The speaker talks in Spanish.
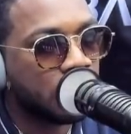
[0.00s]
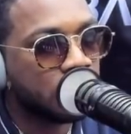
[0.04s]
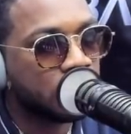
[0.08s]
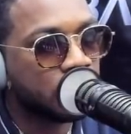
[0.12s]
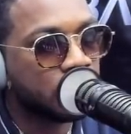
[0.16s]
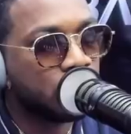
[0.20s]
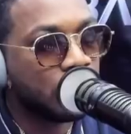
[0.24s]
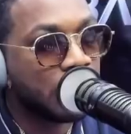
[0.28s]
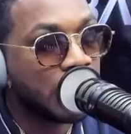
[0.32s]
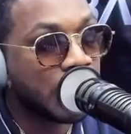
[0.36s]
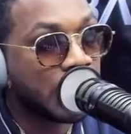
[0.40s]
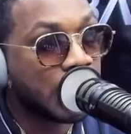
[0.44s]

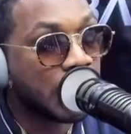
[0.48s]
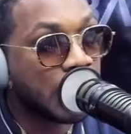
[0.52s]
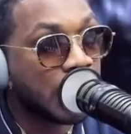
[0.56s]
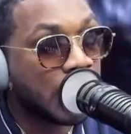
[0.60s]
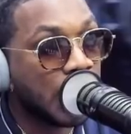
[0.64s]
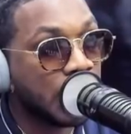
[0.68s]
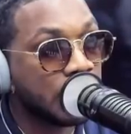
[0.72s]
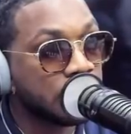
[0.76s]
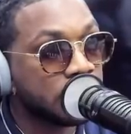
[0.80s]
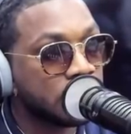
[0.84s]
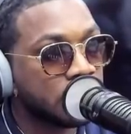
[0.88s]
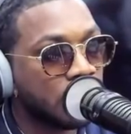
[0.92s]
Tú eres que
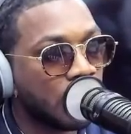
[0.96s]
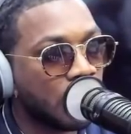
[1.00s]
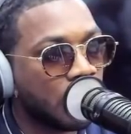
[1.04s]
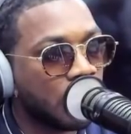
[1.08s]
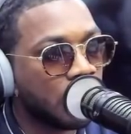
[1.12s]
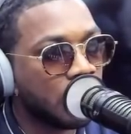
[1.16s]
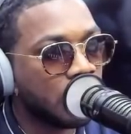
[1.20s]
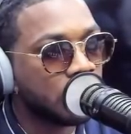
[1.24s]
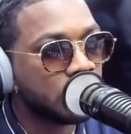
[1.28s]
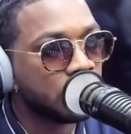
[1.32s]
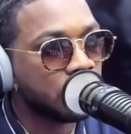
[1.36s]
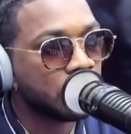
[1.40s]
canta.
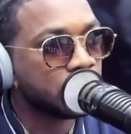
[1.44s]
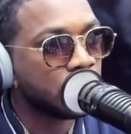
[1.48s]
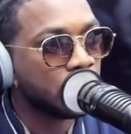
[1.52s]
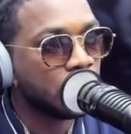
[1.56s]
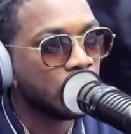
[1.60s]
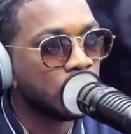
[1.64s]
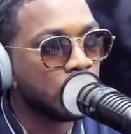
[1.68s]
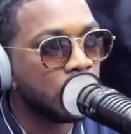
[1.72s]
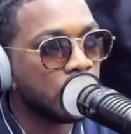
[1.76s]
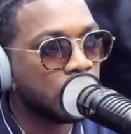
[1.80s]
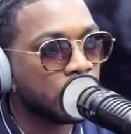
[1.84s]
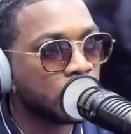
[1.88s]
Yo soy
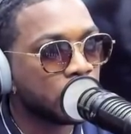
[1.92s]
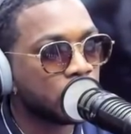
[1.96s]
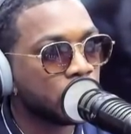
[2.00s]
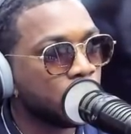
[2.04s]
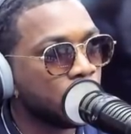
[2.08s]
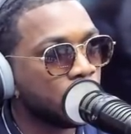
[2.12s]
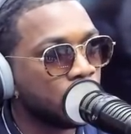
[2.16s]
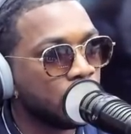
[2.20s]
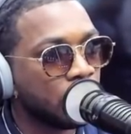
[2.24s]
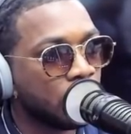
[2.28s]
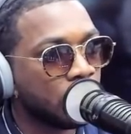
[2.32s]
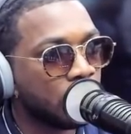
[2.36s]
doble
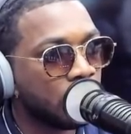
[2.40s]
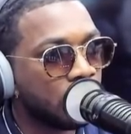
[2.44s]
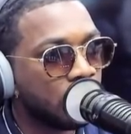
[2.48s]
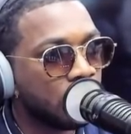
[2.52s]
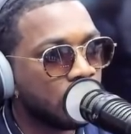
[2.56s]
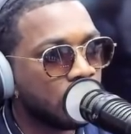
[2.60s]
tuyo.